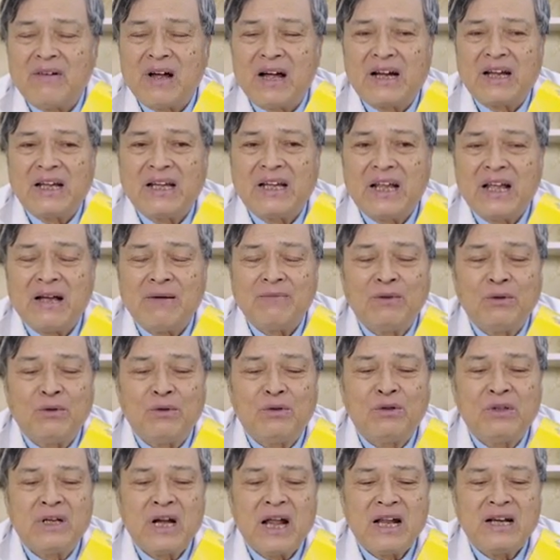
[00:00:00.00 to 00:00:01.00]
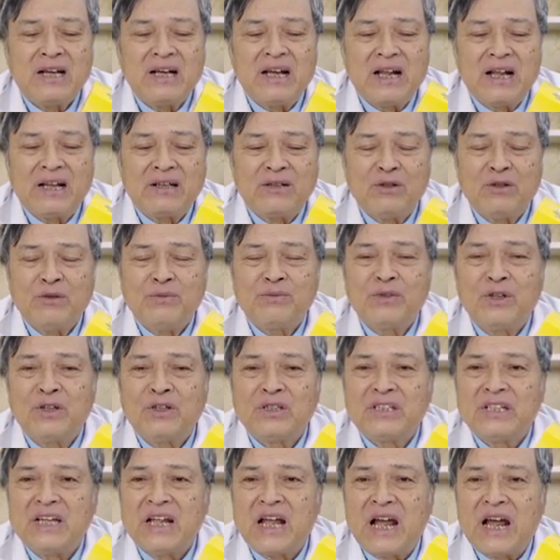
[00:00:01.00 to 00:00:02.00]
và cái kẽm gluconat là giúp
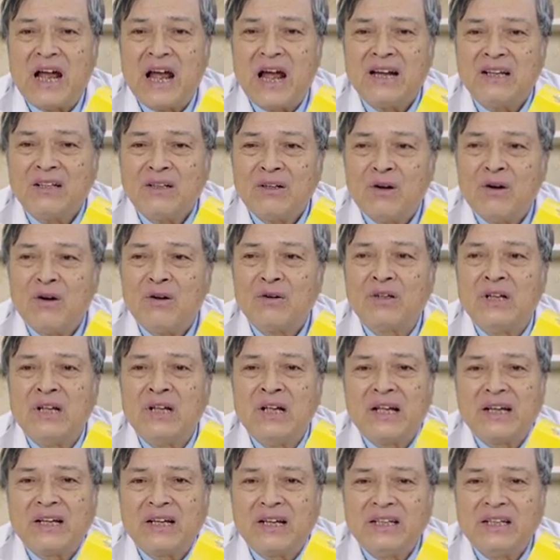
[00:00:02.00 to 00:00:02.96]
cho trẻ ăn ngon